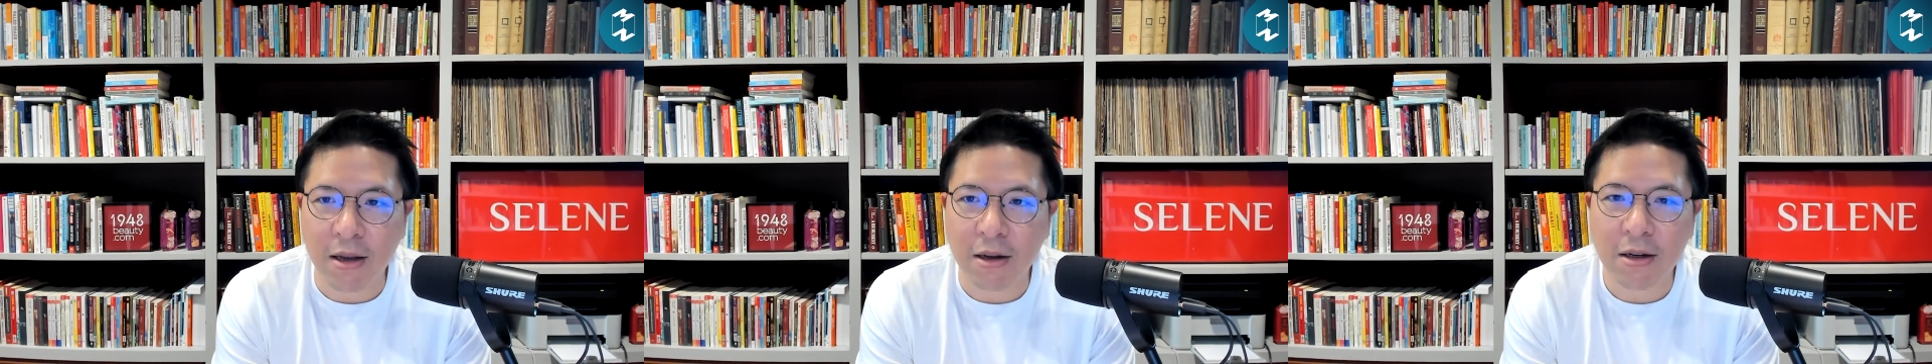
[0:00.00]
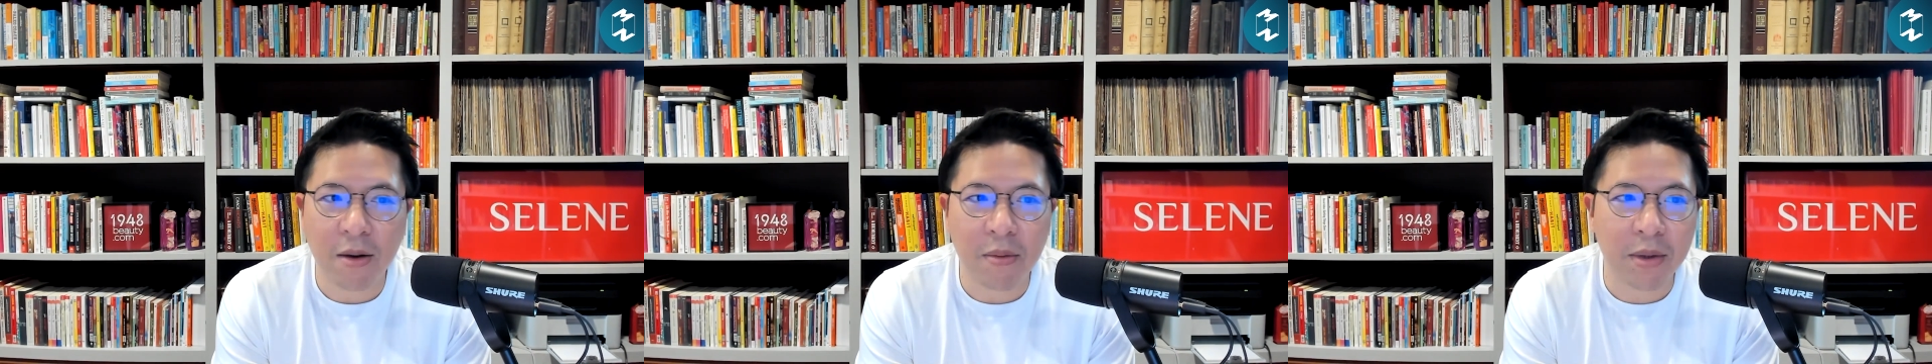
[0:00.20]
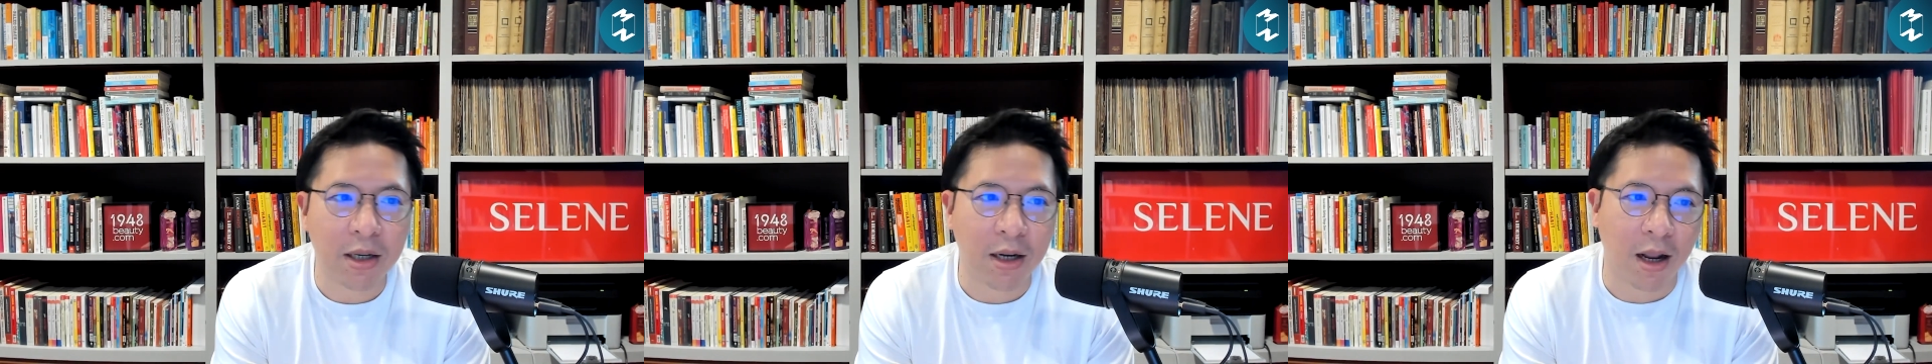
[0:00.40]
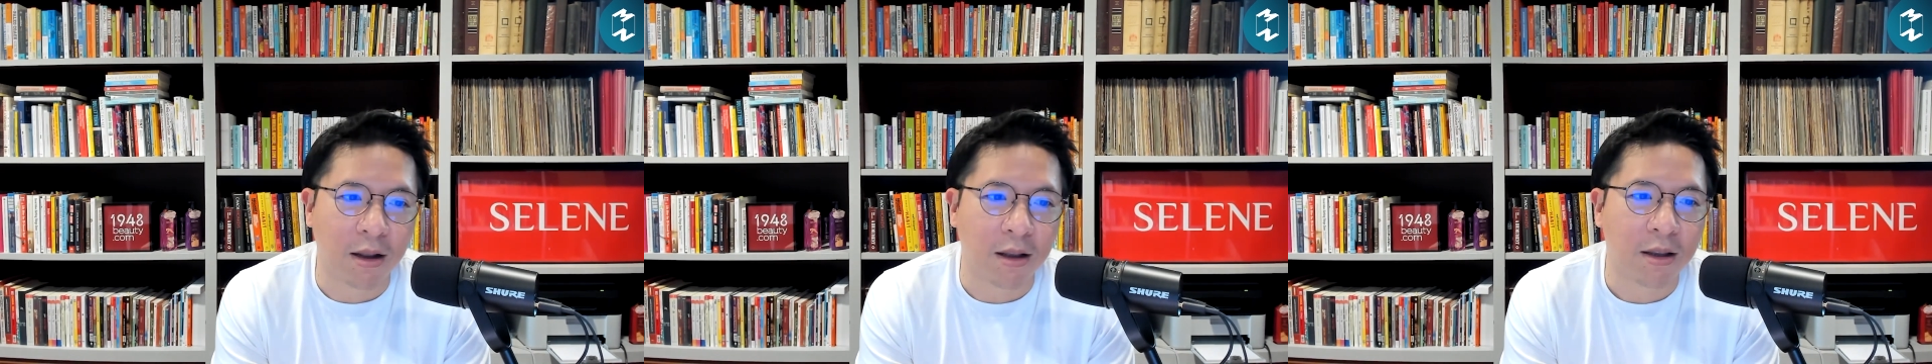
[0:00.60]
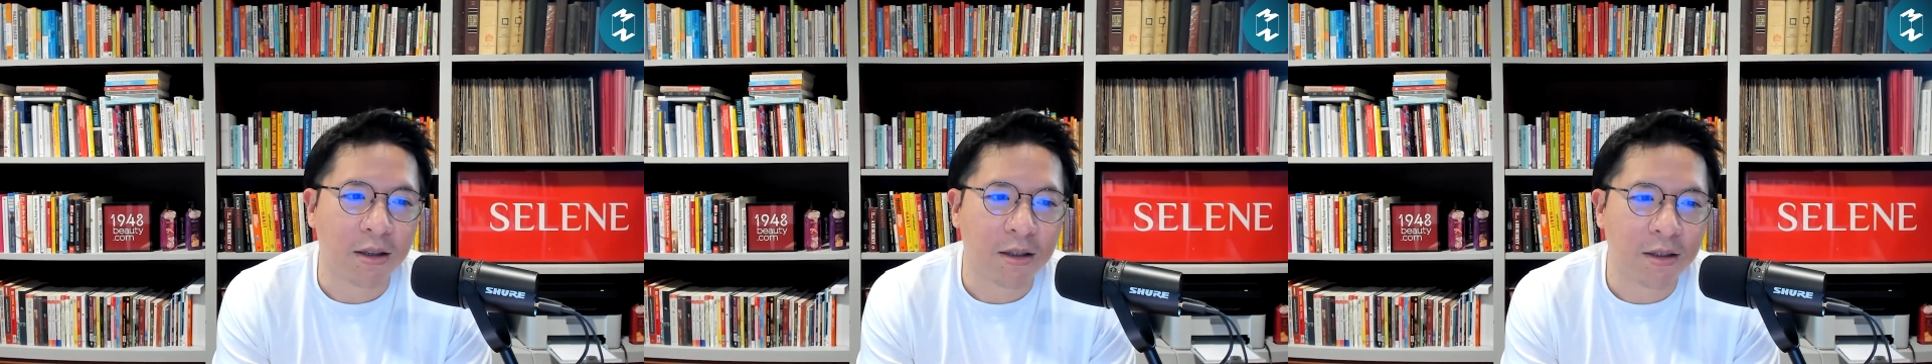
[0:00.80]
เครื่องมืออะไร
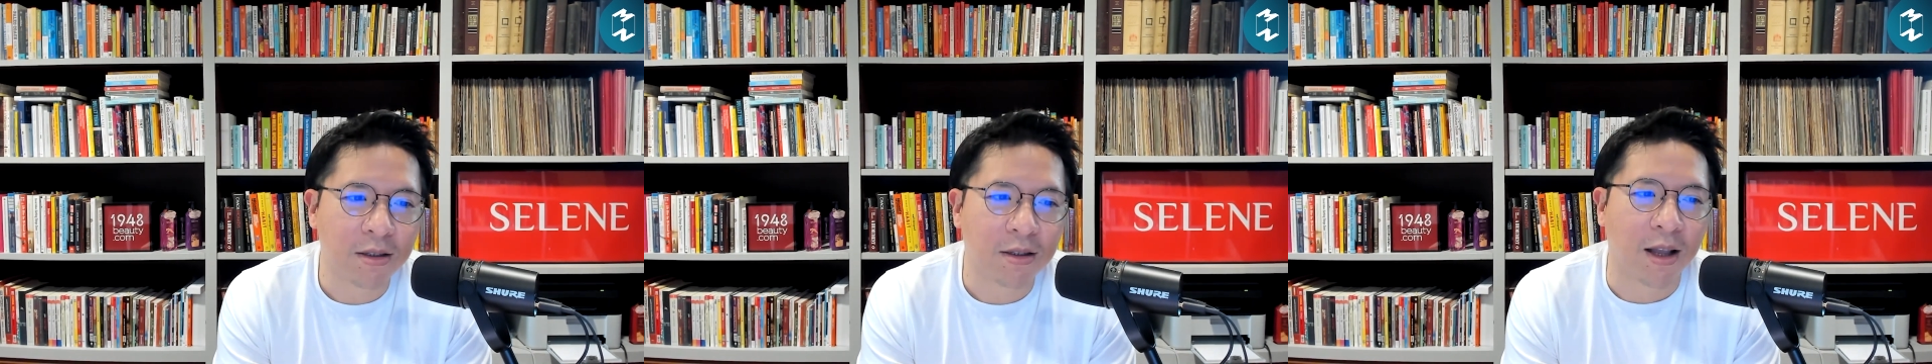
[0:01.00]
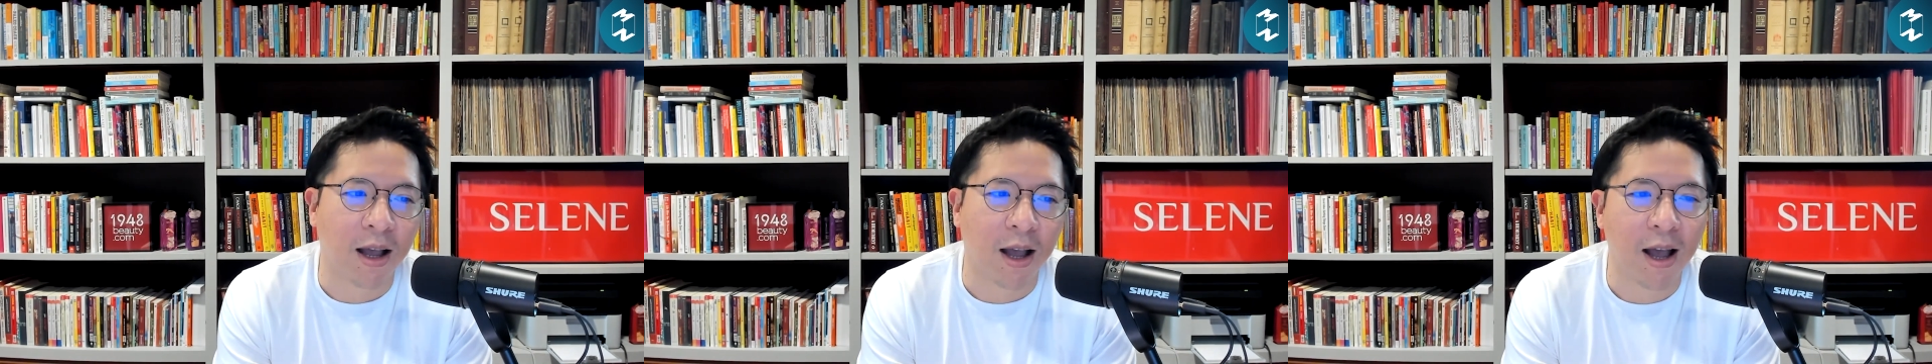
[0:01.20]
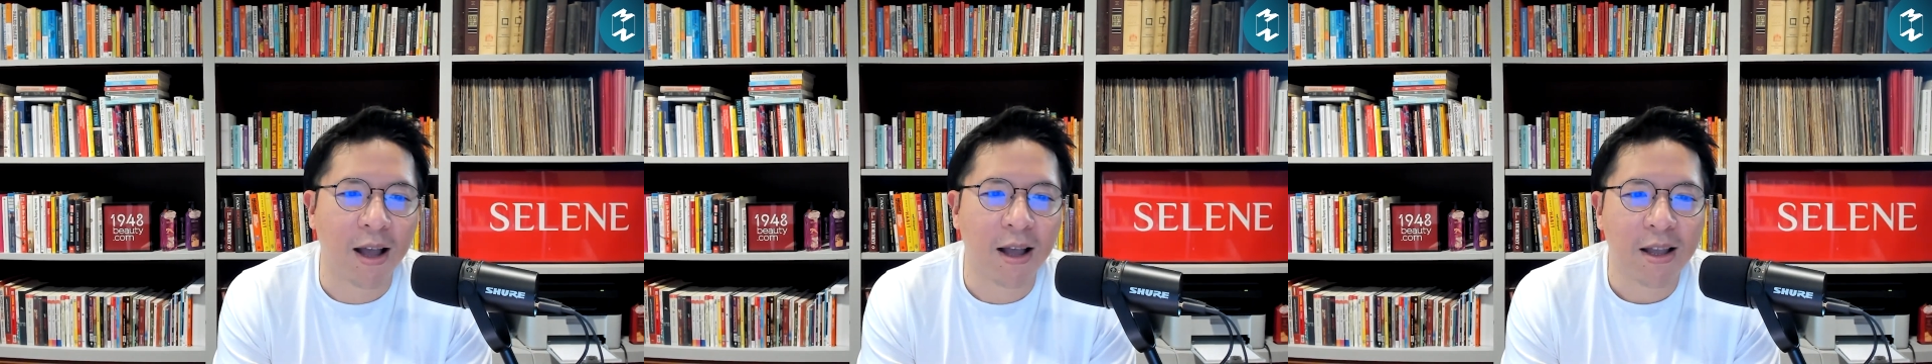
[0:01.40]
เลยนะฮะ